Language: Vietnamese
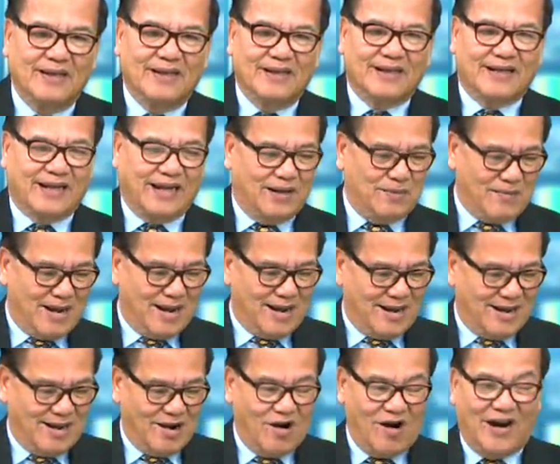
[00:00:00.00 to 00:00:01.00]
Khi
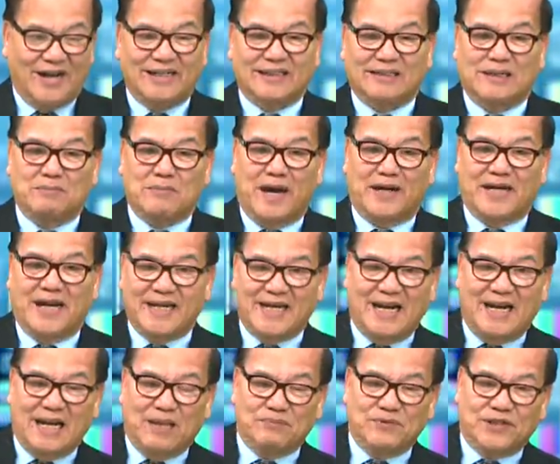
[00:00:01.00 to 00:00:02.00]
mà hỏi rằng bà đến đây
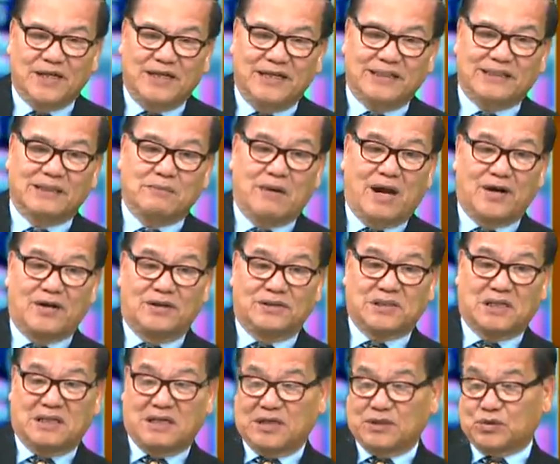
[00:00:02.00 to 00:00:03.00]
làm gì thì bà nói
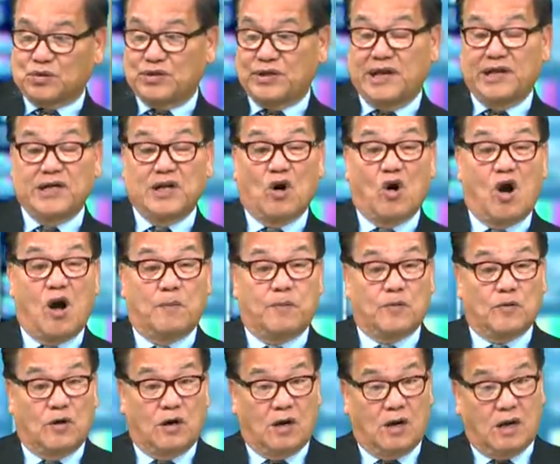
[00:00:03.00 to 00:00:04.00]
rằng là tôi đến để họp
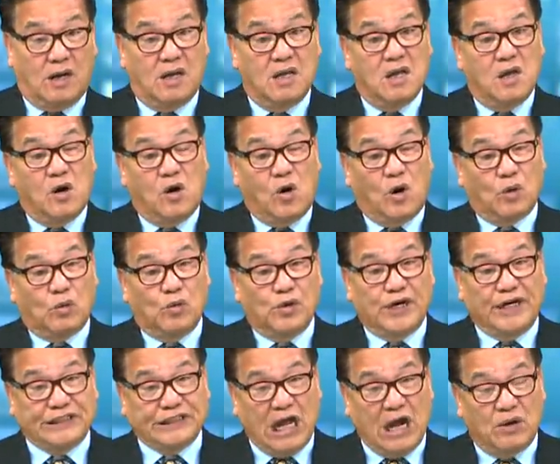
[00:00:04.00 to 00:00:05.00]
của hội của
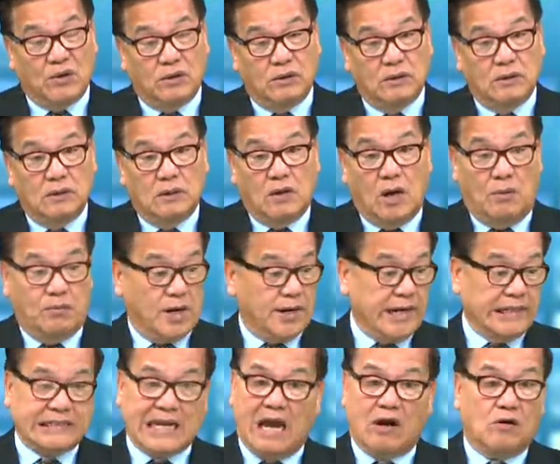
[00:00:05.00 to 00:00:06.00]
người Tàu. Họ bảo đây
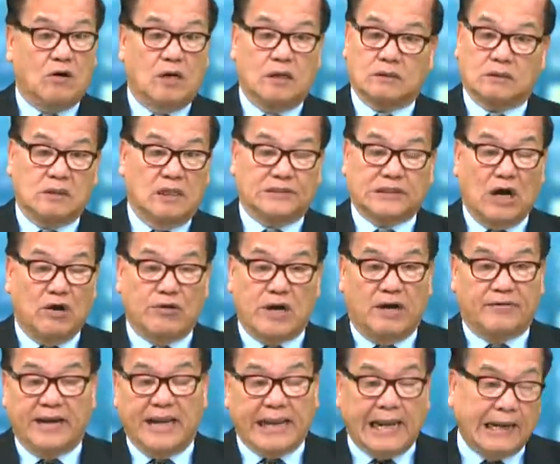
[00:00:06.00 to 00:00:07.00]
chả có người Tàu nào
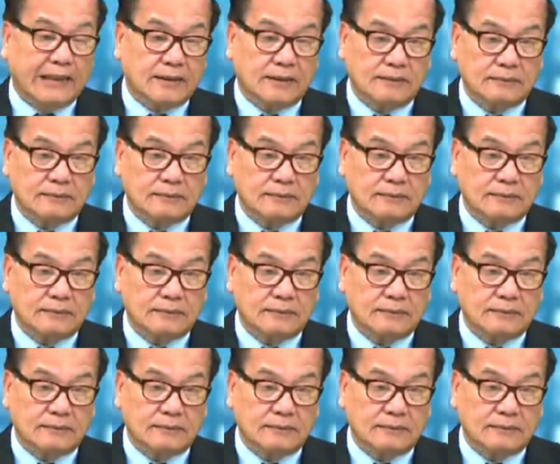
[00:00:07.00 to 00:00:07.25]
ở đây hết.